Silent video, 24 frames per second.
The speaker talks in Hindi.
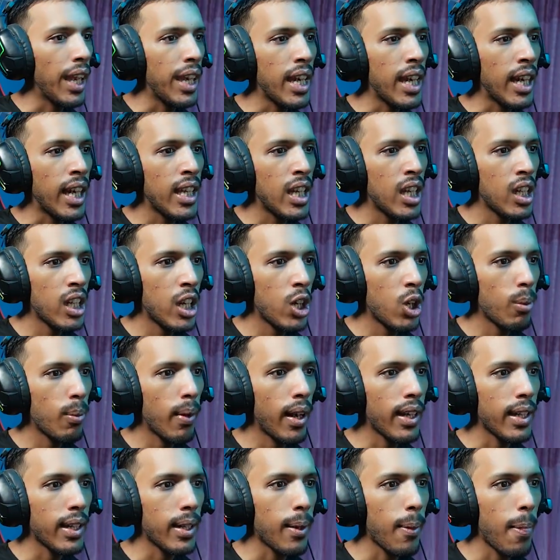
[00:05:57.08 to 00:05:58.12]
ये कितने दे रहे हो
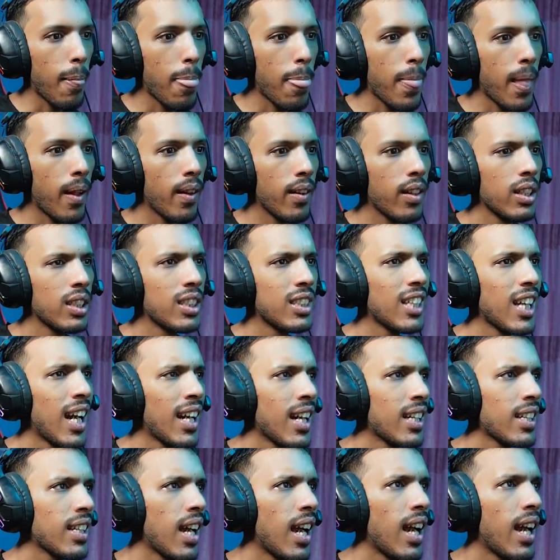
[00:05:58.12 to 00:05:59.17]
भाई चार
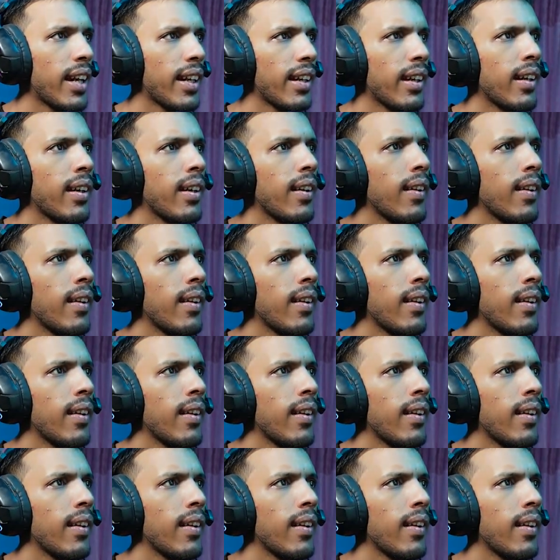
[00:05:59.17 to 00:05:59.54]
हजार